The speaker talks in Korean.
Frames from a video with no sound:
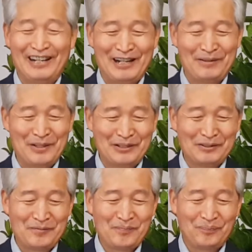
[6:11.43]

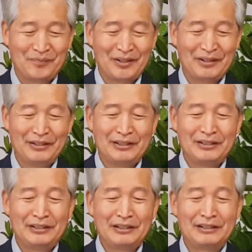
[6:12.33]
아멘이죠.
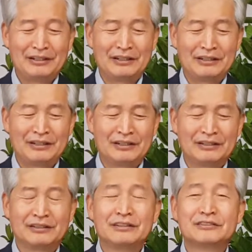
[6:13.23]

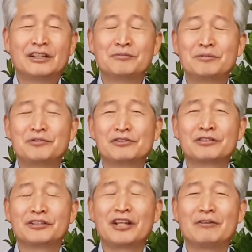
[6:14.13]
아,
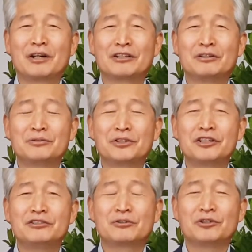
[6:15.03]
37절에 내 말이 너희 속에
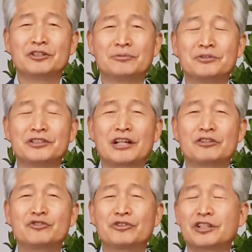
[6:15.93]
있을 것이 없으니
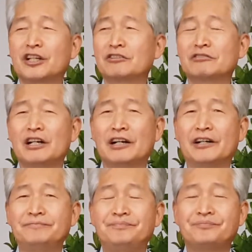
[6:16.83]
나를
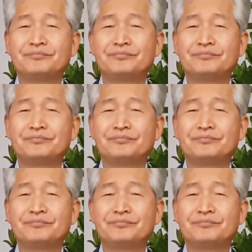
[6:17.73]
죽이라는구나.